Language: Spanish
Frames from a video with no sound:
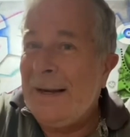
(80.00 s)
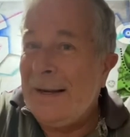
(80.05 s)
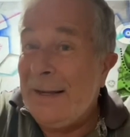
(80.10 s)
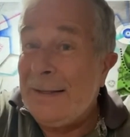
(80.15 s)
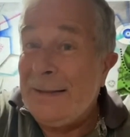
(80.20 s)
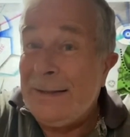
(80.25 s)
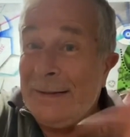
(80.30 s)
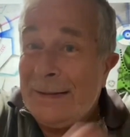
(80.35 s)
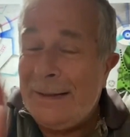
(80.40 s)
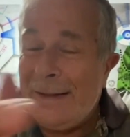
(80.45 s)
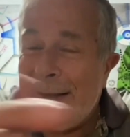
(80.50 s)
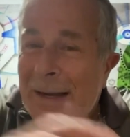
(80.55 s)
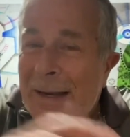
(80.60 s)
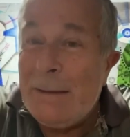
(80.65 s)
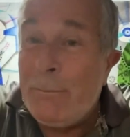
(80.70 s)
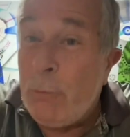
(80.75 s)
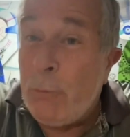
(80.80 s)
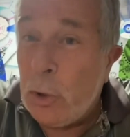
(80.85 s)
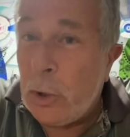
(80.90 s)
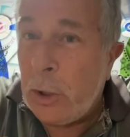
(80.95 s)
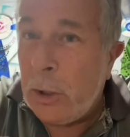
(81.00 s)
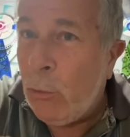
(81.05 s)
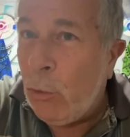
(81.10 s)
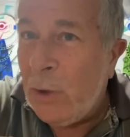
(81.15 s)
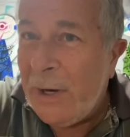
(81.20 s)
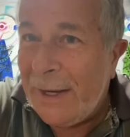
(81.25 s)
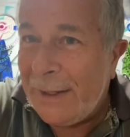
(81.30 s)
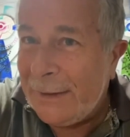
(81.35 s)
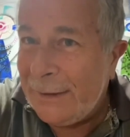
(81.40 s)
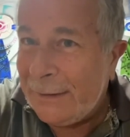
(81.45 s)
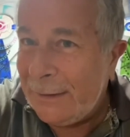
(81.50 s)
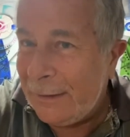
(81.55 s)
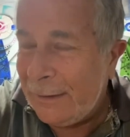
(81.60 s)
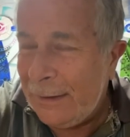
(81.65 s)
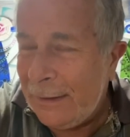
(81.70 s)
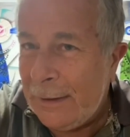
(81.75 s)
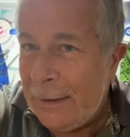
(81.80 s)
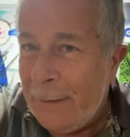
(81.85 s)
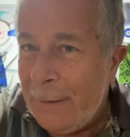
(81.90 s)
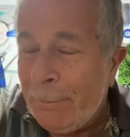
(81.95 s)
cantidad de pokebolas que te
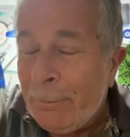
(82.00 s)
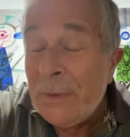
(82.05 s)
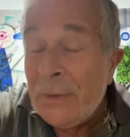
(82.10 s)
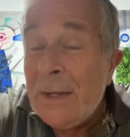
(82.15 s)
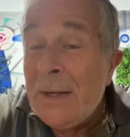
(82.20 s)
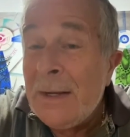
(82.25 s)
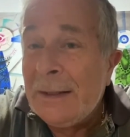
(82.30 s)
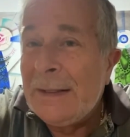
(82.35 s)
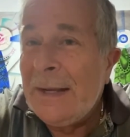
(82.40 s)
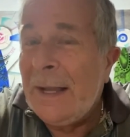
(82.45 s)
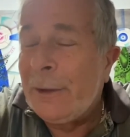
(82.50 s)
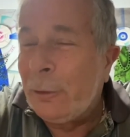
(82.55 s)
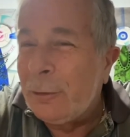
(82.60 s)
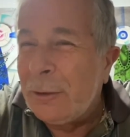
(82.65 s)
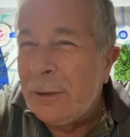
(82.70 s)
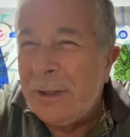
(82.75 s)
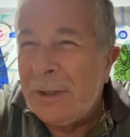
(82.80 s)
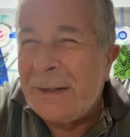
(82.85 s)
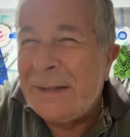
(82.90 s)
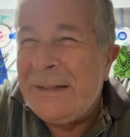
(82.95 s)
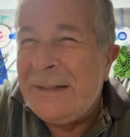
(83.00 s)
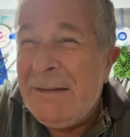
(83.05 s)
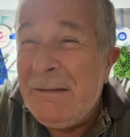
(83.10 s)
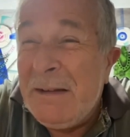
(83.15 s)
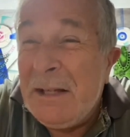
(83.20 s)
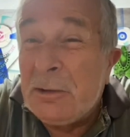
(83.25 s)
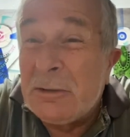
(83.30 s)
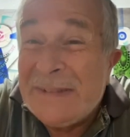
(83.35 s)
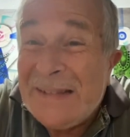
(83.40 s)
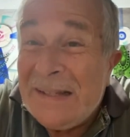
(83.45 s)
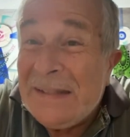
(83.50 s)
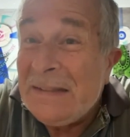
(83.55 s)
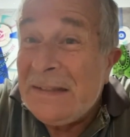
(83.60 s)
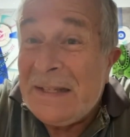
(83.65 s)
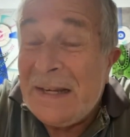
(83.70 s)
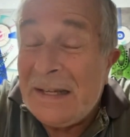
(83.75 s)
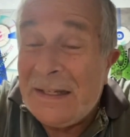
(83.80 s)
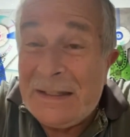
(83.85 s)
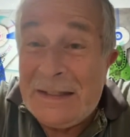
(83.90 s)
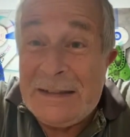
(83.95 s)
tira. Claro, recibieron
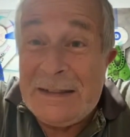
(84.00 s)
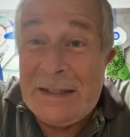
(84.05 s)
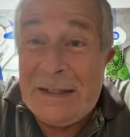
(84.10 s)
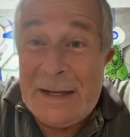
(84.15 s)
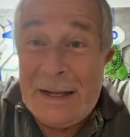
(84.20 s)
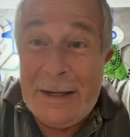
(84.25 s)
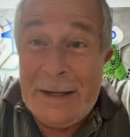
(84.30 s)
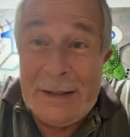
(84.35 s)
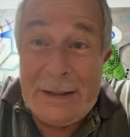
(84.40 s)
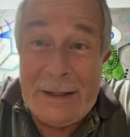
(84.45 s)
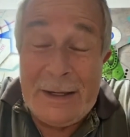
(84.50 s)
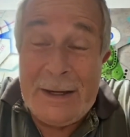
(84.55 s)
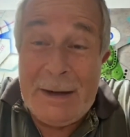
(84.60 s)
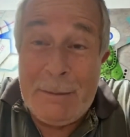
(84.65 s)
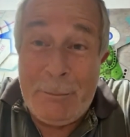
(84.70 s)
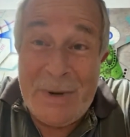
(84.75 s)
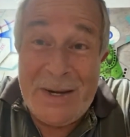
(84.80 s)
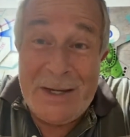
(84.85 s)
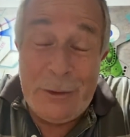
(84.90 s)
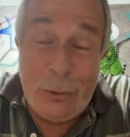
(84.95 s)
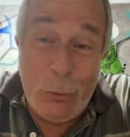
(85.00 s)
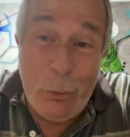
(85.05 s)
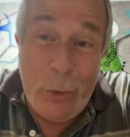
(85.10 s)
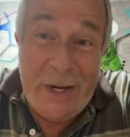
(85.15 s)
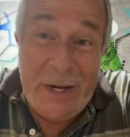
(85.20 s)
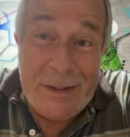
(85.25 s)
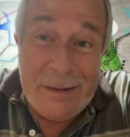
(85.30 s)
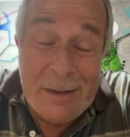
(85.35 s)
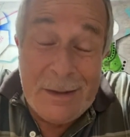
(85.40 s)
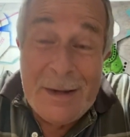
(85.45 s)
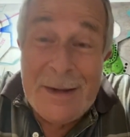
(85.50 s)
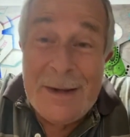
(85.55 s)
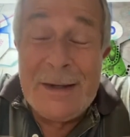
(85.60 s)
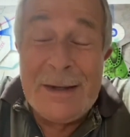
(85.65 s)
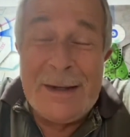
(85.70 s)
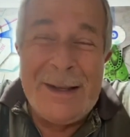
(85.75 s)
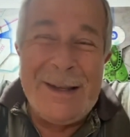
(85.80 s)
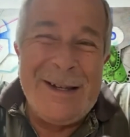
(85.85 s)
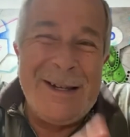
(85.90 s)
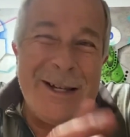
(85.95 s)
tanta crítica de que era pay to win
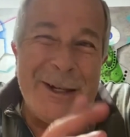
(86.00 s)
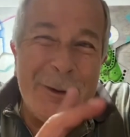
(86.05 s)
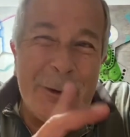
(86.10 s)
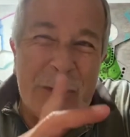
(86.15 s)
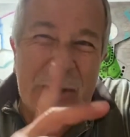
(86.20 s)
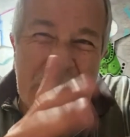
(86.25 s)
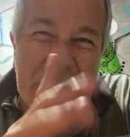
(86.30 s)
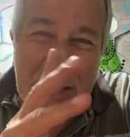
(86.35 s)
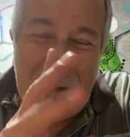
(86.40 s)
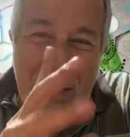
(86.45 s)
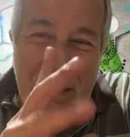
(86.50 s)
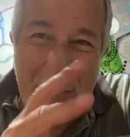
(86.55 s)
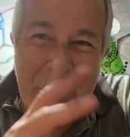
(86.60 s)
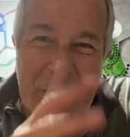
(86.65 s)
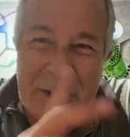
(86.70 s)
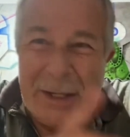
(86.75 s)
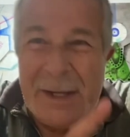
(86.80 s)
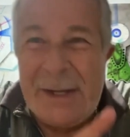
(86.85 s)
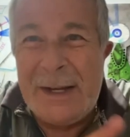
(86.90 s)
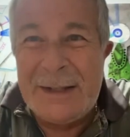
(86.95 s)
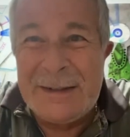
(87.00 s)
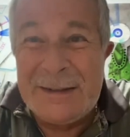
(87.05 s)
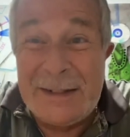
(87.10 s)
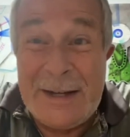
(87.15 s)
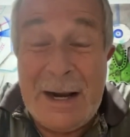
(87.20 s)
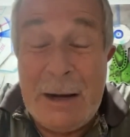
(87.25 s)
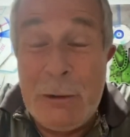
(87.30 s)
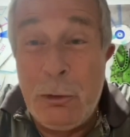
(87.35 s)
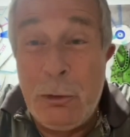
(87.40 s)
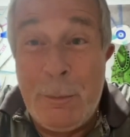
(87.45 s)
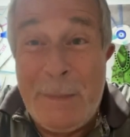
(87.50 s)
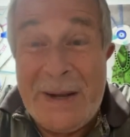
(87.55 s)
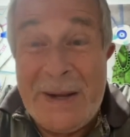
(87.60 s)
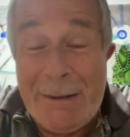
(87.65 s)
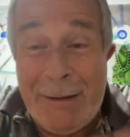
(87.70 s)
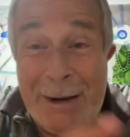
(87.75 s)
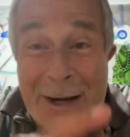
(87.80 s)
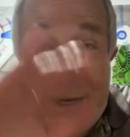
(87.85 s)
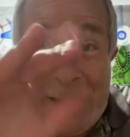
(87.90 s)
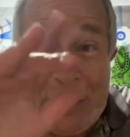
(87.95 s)
que dijeron, che, vamos a tener que hacer algo para
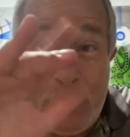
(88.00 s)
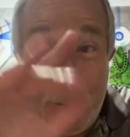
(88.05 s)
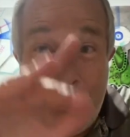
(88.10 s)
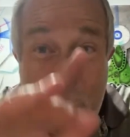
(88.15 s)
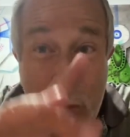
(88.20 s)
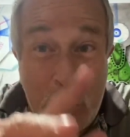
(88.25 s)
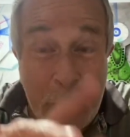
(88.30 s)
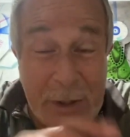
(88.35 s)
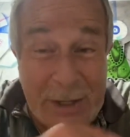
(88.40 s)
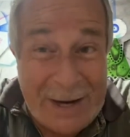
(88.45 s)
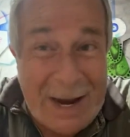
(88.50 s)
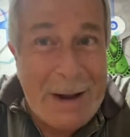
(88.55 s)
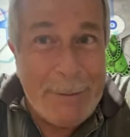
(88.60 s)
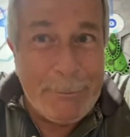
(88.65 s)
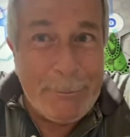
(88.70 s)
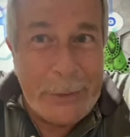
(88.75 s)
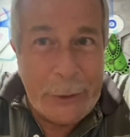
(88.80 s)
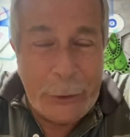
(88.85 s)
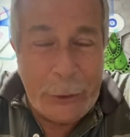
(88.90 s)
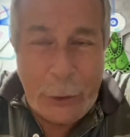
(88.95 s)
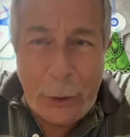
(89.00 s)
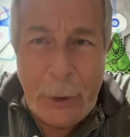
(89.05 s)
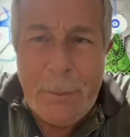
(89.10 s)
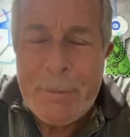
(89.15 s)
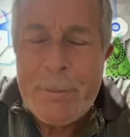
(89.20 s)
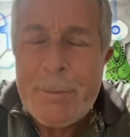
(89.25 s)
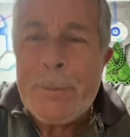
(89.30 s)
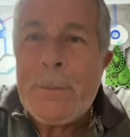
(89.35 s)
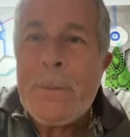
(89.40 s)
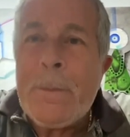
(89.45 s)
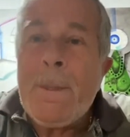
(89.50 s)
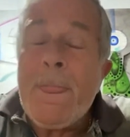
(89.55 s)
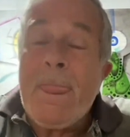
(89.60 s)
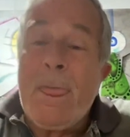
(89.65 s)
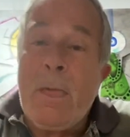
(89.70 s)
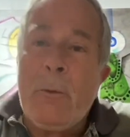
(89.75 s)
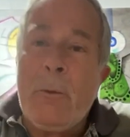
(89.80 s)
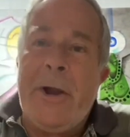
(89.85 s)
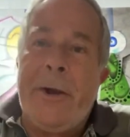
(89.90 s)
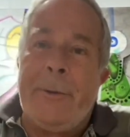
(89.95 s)
bajar un poco el cambio, ¿no?
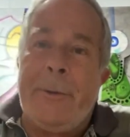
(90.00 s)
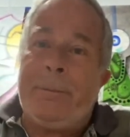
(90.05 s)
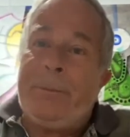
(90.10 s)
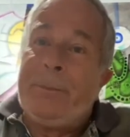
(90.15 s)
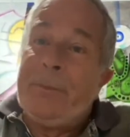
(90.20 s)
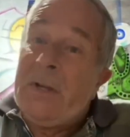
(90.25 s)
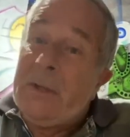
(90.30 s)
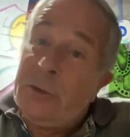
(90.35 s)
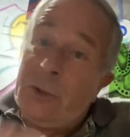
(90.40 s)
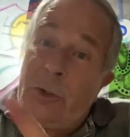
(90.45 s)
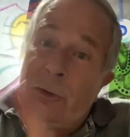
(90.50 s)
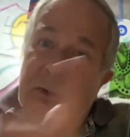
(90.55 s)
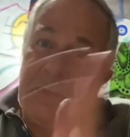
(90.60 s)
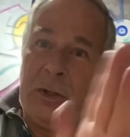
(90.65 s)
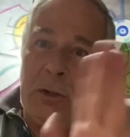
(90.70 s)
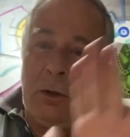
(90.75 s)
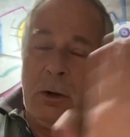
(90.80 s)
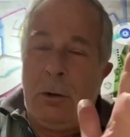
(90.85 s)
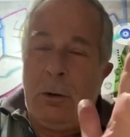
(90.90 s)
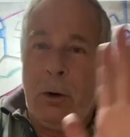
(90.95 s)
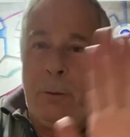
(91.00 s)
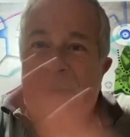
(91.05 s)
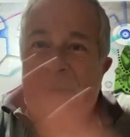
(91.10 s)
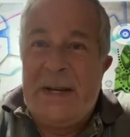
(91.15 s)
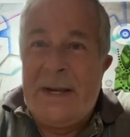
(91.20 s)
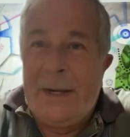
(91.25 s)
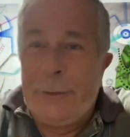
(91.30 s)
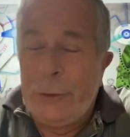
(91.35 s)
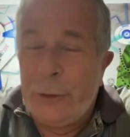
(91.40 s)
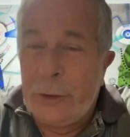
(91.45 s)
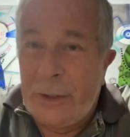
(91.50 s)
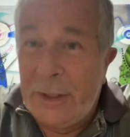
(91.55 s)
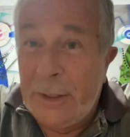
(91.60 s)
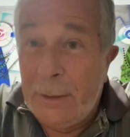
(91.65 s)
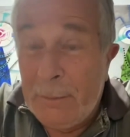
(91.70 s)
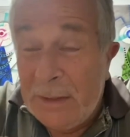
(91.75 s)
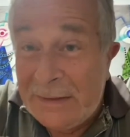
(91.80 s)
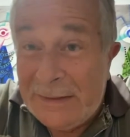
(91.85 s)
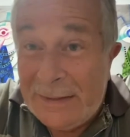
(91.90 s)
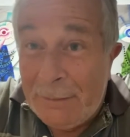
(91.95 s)
Bueno, yo sigo opinando que
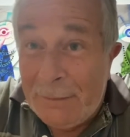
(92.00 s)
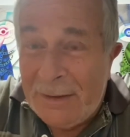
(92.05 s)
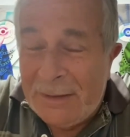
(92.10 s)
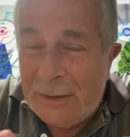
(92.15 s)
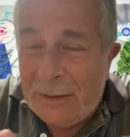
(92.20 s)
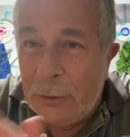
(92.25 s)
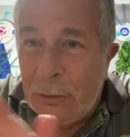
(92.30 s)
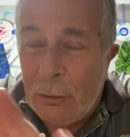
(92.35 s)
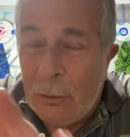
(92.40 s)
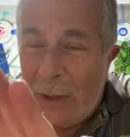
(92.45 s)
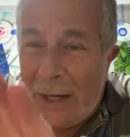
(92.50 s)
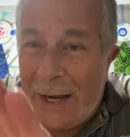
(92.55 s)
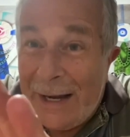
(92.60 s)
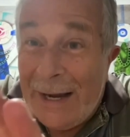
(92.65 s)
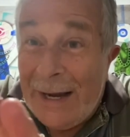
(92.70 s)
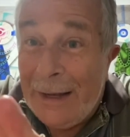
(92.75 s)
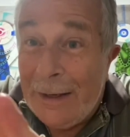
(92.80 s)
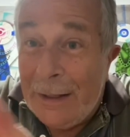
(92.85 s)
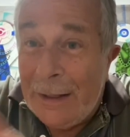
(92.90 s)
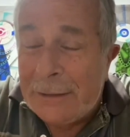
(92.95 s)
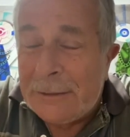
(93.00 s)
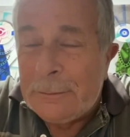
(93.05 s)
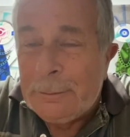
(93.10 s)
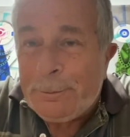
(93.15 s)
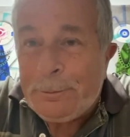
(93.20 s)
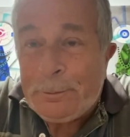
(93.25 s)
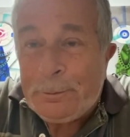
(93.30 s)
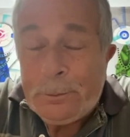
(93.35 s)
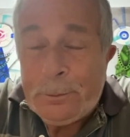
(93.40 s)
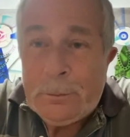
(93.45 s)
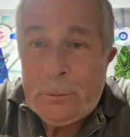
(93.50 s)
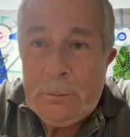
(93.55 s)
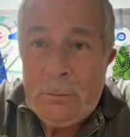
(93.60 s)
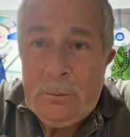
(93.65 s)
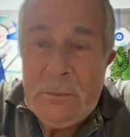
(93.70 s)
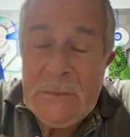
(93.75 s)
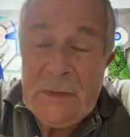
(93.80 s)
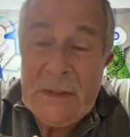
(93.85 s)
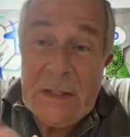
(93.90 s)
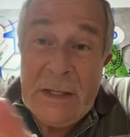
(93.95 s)
están haciendo cagadas
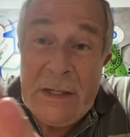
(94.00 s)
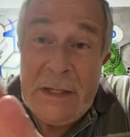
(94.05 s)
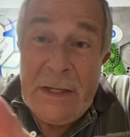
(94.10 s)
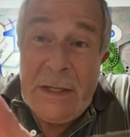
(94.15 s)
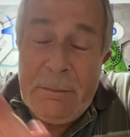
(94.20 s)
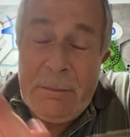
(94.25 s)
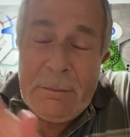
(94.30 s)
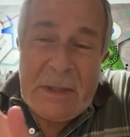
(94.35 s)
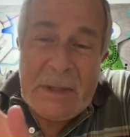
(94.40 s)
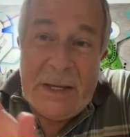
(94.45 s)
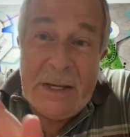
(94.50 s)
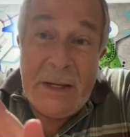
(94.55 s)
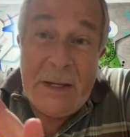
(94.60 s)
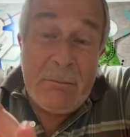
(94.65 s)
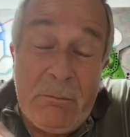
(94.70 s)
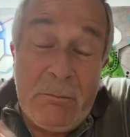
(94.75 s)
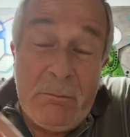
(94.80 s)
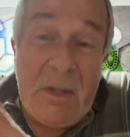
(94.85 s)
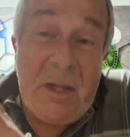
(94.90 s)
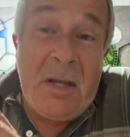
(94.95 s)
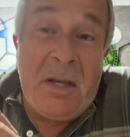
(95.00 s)
y que